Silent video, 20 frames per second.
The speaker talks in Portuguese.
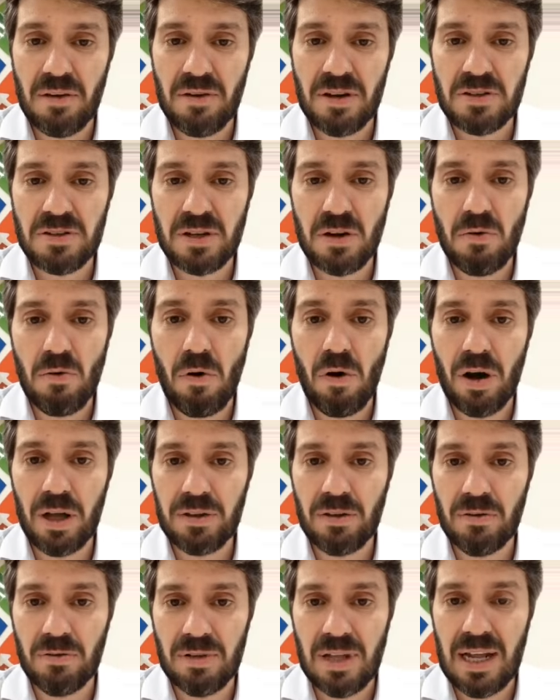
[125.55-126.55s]
Eu acho que é um
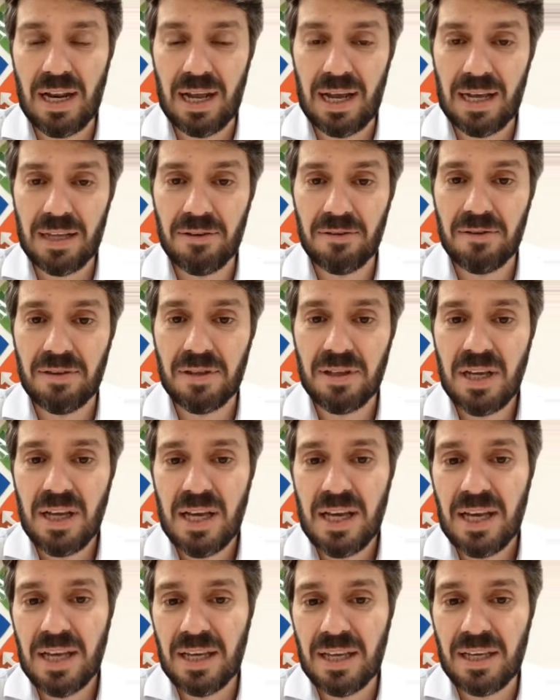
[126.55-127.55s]
rótulo danado
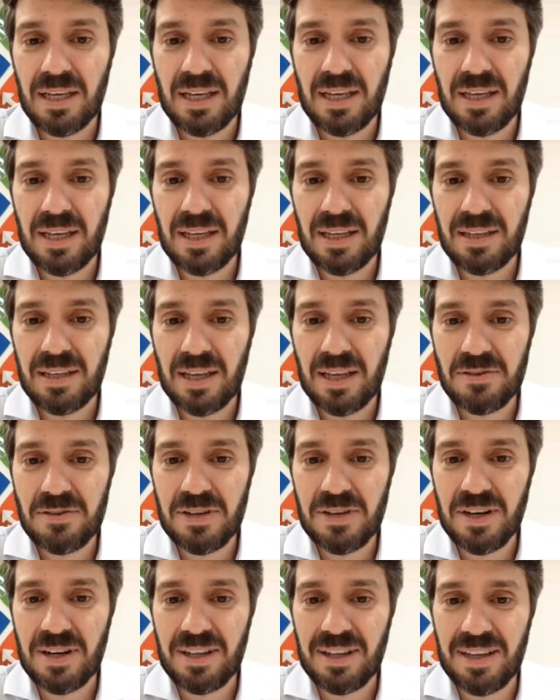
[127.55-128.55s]
e tenho
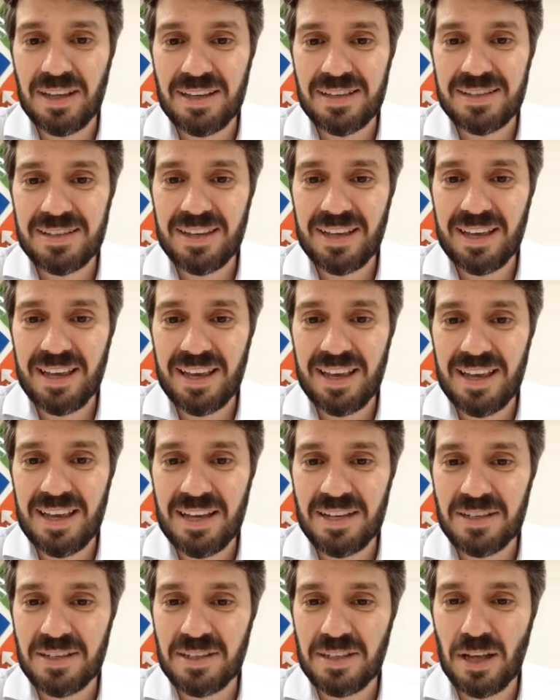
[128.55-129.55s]
certeza que a
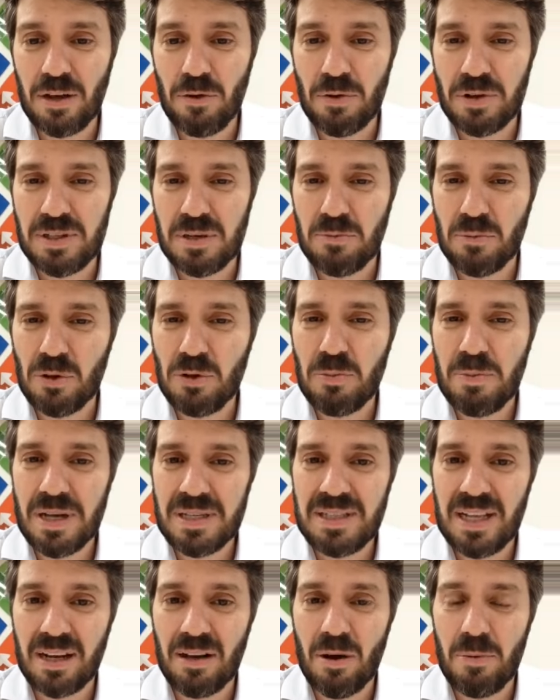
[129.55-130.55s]
gente tem coisa muito mais
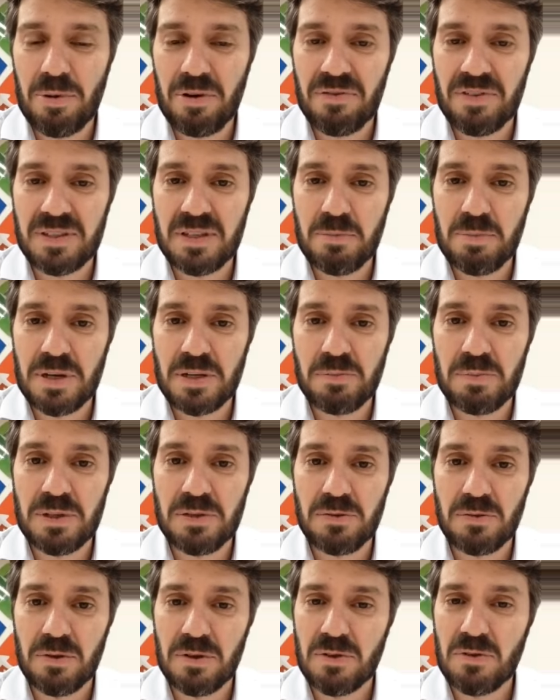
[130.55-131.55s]
legal para fazer para as
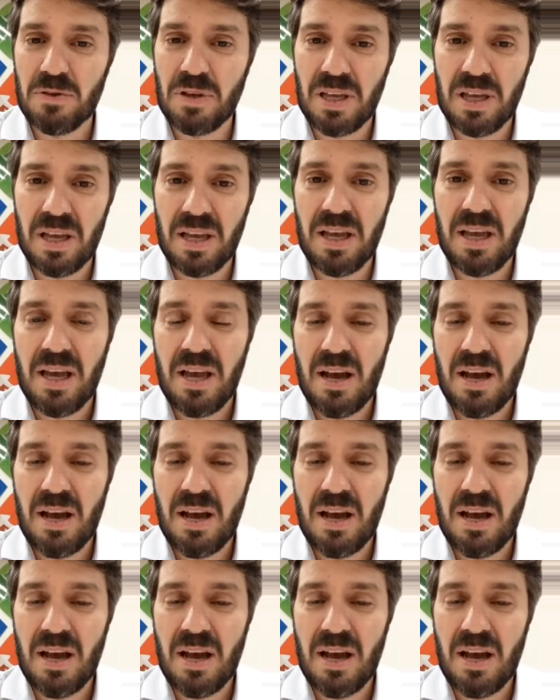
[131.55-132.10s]
pessoas do que